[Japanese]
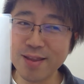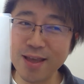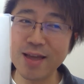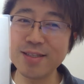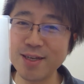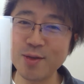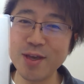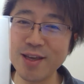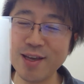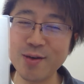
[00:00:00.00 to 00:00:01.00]
で、あちらの
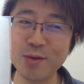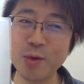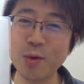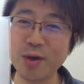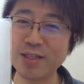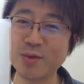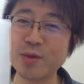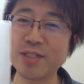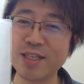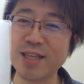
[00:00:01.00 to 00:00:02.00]
変化をどこか
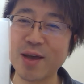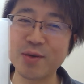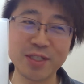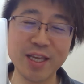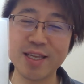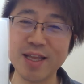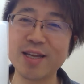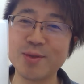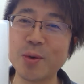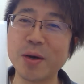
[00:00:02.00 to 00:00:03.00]
少し期待をしていた
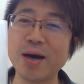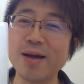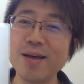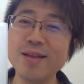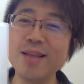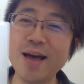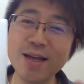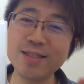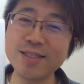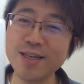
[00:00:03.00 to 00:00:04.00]
りとか、で、
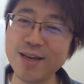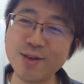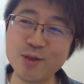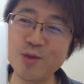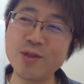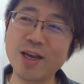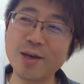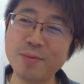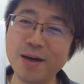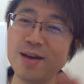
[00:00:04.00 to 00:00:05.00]
あっちから来るな
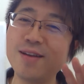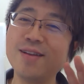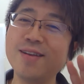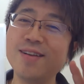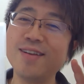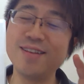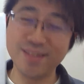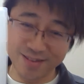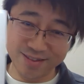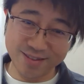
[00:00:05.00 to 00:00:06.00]
らば、
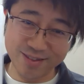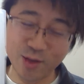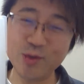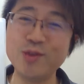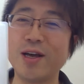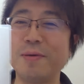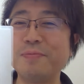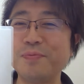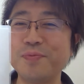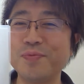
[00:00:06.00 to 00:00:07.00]
こういうふうな、
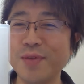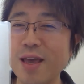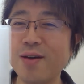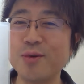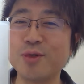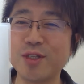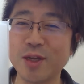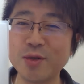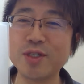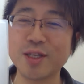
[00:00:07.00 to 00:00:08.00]
ね、お付き合
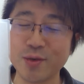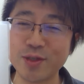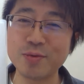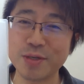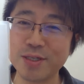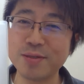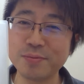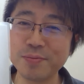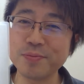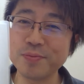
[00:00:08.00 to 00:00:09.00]
いの仕方をします。
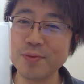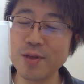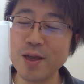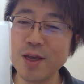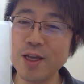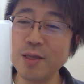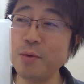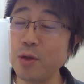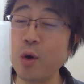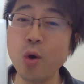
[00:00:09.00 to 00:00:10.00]
で
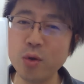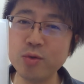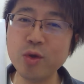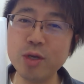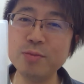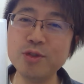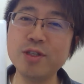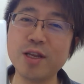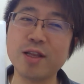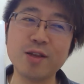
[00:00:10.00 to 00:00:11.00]
もね、本当に無理っ
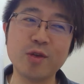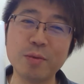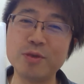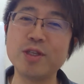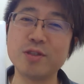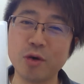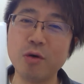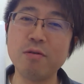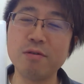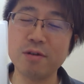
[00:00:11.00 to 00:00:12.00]
てなった時は無理です
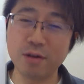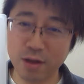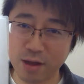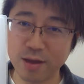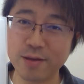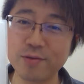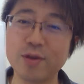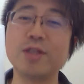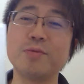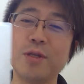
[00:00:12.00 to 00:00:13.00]
よ。はい。
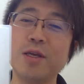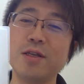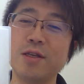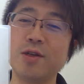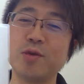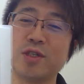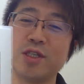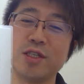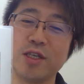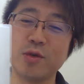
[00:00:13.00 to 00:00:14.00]
私もね、
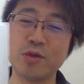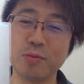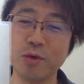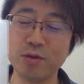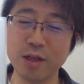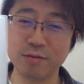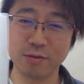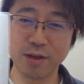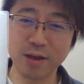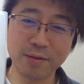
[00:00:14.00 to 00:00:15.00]
ギロチン持ってる
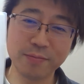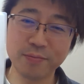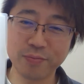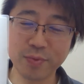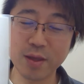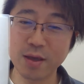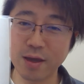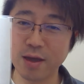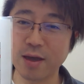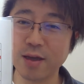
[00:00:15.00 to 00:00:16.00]
のでね。
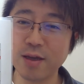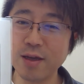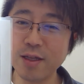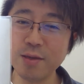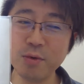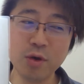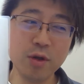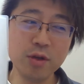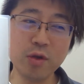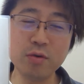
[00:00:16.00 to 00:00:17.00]
はい。でも、
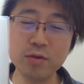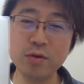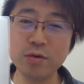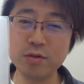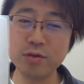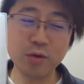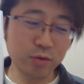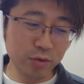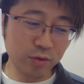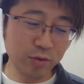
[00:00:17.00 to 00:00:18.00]
極
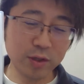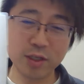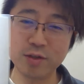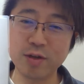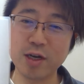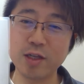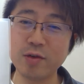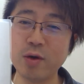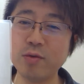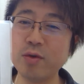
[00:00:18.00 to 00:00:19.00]
力私の中で
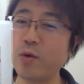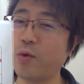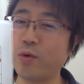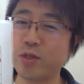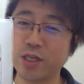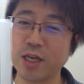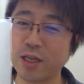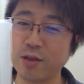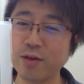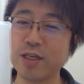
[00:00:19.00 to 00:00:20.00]
は本当に下ろしきら
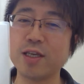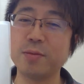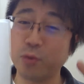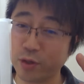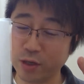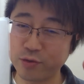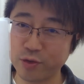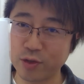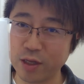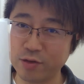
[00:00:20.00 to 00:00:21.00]
ないというか、さっきもう一回
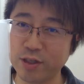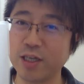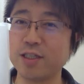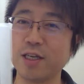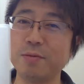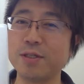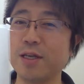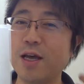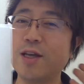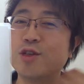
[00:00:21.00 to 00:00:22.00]
繰り返しになります
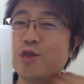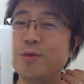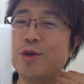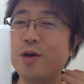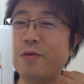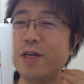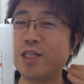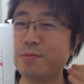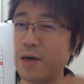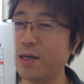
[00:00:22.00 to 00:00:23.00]
が、首の皮
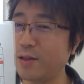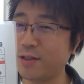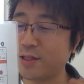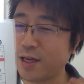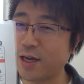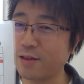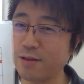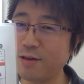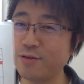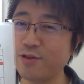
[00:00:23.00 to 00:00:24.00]
一枚繋がっ
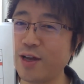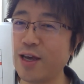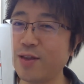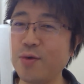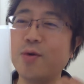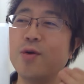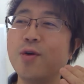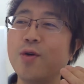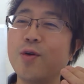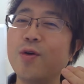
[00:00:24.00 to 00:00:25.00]
てるぐらいの、
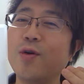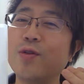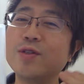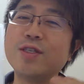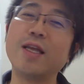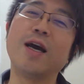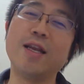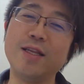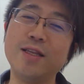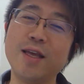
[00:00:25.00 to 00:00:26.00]
つながり